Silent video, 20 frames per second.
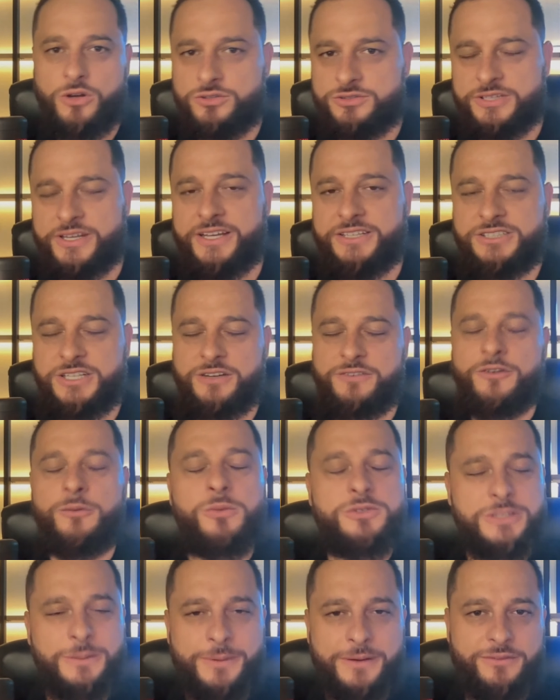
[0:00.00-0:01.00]
Ou seja, vou
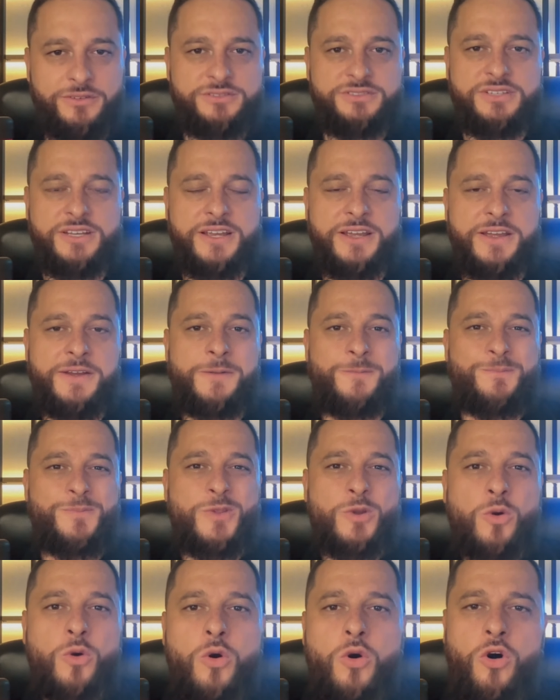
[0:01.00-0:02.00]
mostrar para você
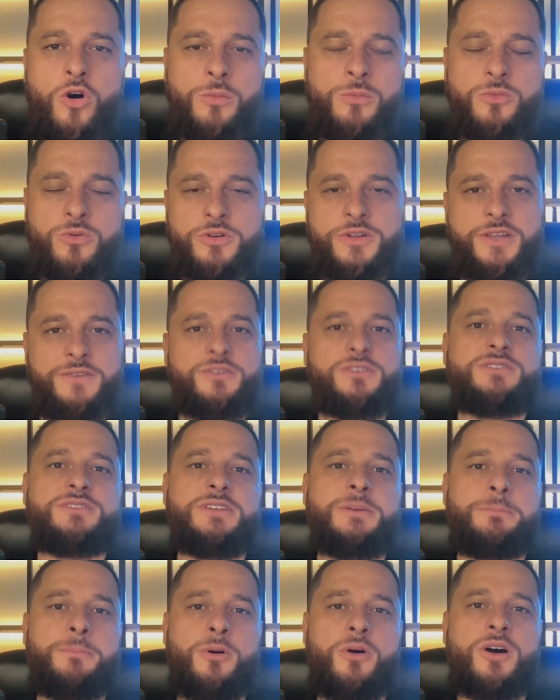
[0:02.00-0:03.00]
como que
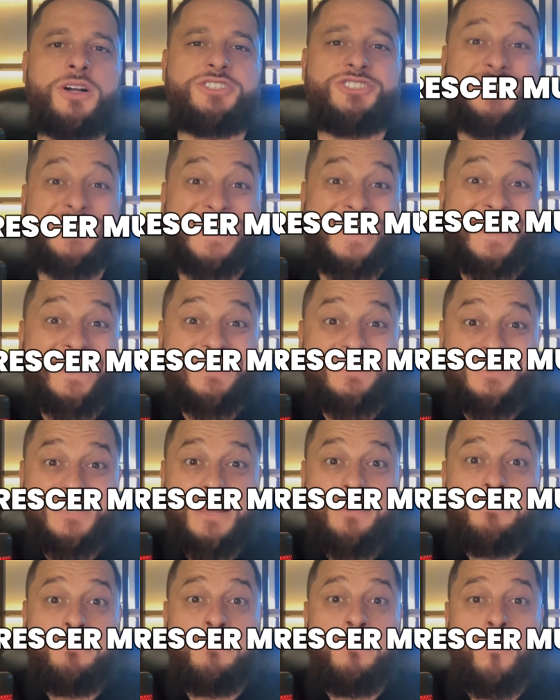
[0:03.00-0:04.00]
você pode
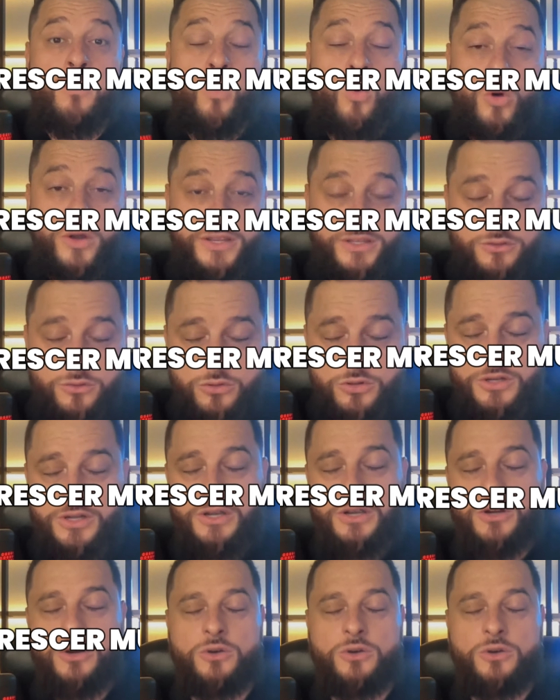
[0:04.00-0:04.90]
crescer muito